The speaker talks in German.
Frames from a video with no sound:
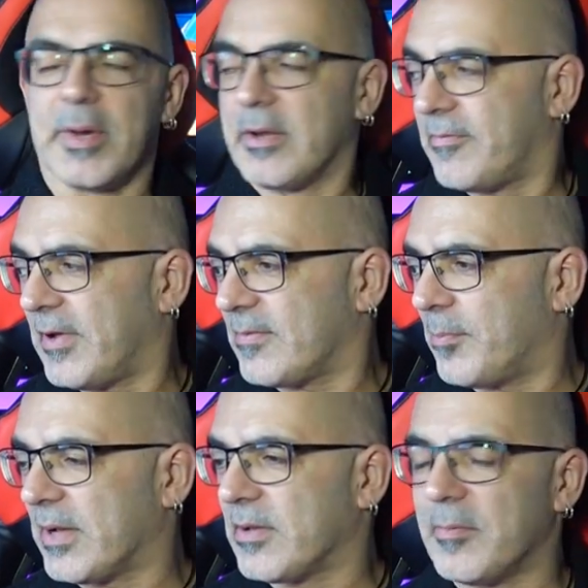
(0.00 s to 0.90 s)
meine
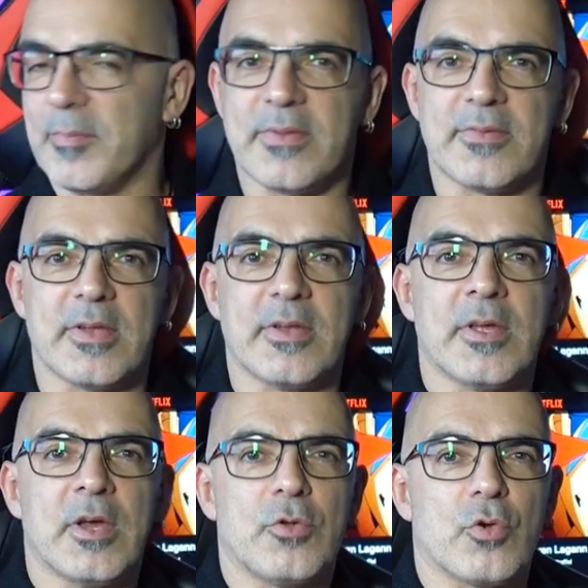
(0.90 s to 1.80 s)
Festplatte ein
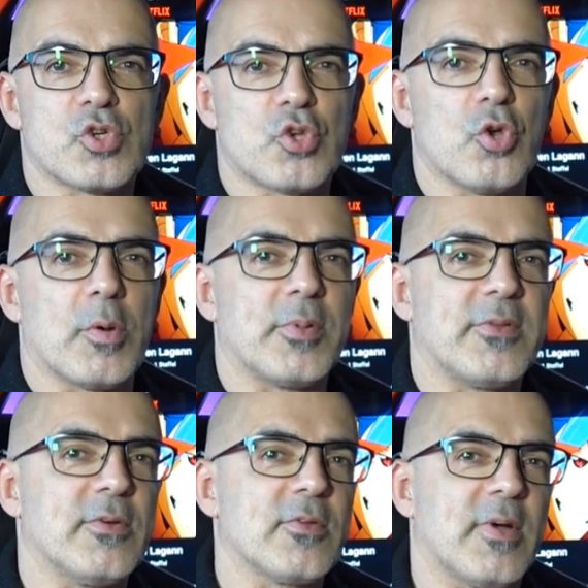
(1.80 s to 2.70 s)
bisschen durchstöber,
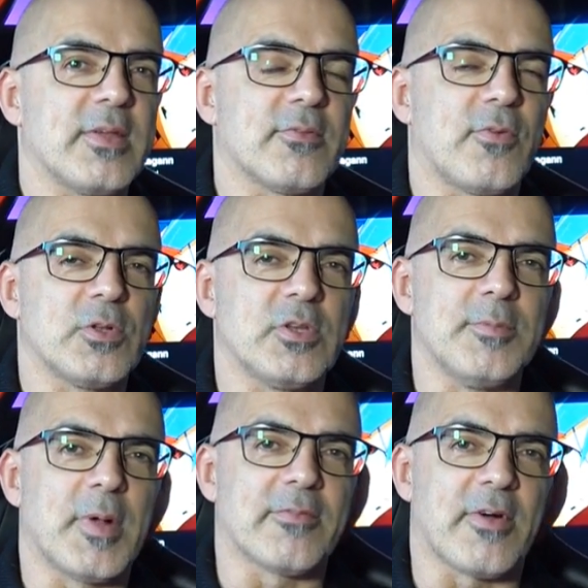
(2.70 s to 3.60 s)
beziehungsweise wollte
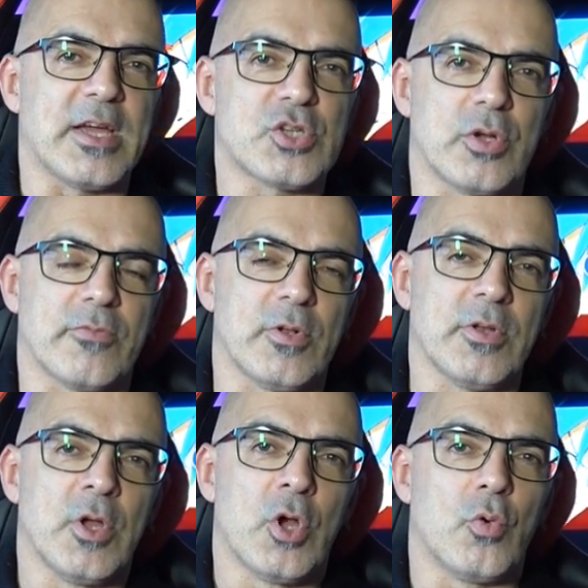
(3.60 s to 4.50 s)
die mal freischöffeln.